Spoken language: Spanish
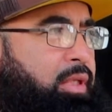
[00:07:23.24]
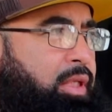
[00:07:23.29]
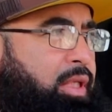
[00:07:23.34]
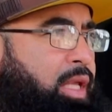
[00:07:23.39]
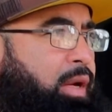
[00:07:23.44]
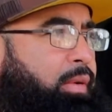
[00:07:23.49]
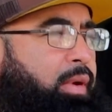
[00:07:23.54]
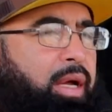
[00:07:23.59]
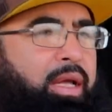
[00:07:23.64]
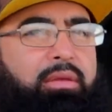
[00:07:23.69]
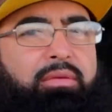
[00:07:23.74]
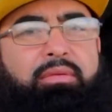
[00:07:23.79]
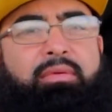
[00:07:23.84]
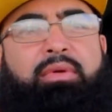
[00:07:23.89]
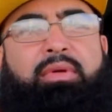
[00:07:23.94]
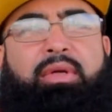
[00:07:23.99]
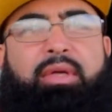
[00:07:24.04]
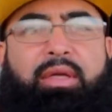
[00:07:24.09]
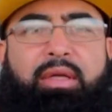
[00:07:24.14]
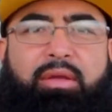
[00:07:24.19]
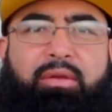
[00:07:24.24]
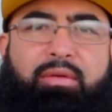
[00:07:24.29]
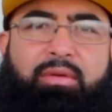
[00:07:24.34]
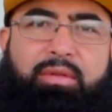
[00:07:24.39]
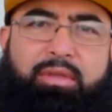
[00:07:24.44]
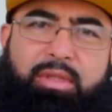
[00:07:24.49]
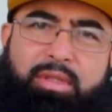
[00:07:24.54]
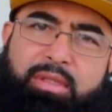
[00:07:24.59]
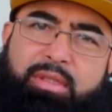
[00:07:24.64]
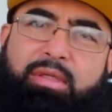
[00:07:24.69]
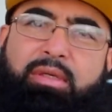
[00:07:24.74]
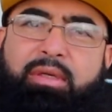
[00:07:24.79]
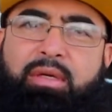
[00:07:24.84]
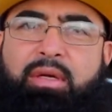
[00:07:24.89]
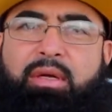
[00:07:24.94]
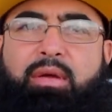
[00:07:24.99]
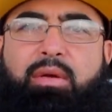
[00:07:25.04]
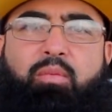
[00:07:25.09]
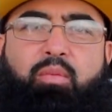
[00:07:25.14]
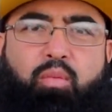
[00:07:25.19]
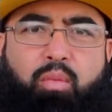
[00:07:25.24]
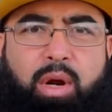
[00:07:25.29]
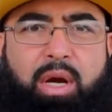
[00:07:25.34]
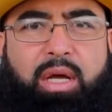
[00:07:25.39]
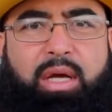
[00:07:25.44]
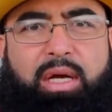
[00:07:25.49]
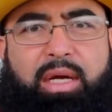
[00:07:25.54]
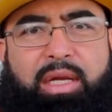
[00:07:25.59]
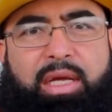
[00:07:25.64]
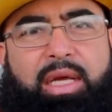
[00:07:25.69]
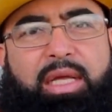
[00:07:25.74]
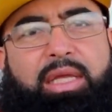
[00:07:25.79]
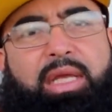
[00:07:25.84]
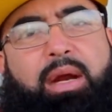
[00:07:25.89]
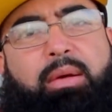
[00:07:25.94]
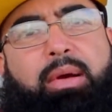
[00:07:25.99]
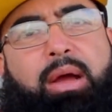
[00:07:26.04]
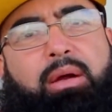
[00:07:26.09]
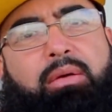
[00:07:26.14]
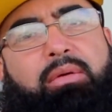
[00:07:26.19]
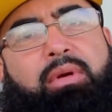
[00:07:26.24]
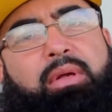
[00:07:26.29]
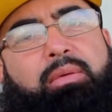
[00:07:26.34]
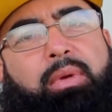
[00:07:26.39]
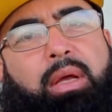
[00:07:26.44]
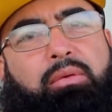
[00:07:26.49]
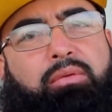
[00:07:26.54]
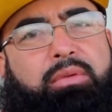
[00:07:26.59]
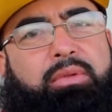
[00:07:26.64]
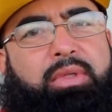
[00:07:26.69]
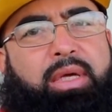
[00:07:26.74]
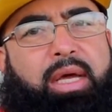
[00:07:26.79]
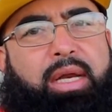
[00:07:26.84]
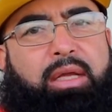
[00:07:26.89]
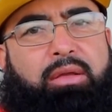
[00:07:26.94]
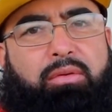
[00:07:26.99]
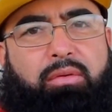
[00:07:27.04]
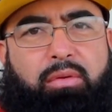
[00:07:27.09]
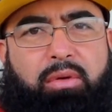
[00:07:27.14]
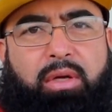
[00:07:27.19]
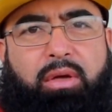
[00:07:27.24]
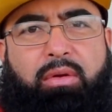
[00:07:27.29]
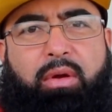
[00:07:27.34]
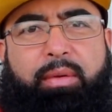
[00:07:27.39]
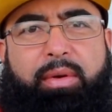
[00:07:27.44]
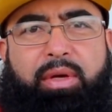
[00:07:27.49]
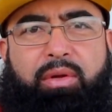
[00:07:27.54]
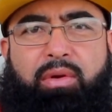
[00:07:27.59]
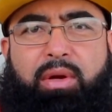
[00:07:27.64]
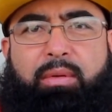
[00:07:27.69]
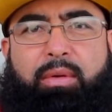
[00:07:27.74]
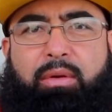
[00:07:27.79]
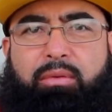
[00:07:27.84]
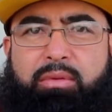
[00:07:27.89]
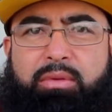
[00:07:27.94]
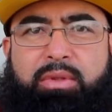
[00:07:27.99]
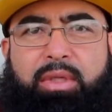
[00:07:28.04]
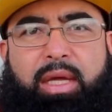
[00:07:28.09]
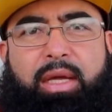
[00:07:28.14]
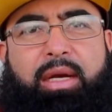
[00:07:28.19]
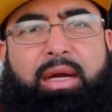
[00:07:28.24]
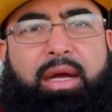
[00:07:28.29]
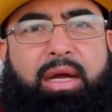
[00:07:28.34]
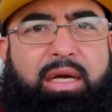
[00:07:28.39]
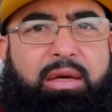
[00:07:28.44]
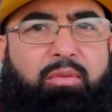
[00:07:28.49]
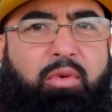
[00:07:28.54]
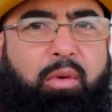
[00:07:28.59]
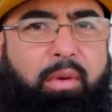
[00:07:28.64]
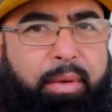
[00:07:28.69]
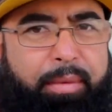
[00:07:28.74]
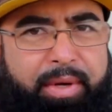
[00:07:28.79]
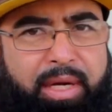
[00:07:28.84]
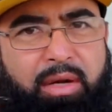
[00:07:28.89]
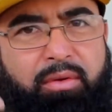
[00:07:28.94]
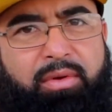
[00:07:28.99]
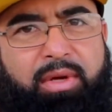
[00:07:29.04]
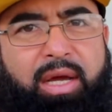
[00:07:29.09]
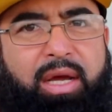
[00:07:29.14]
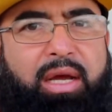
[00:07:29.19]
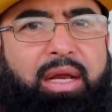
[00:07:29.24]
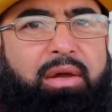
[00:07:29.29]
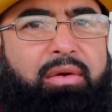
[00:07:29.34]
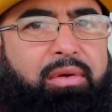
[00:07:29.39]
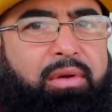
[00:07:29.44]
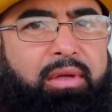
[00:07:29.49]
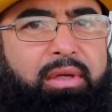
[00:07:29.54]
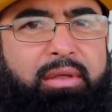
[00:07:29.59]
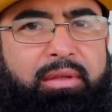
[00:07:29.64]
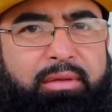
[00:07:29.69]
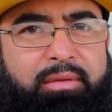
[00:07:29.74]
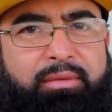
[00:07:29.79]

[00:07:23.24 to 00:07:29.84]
aquí trabajando. Entonces, buena calidad de trabajo, les va a gustar. A todos los que no han venido les va a gustar. Ánimo, Barbería Noriega, a la orden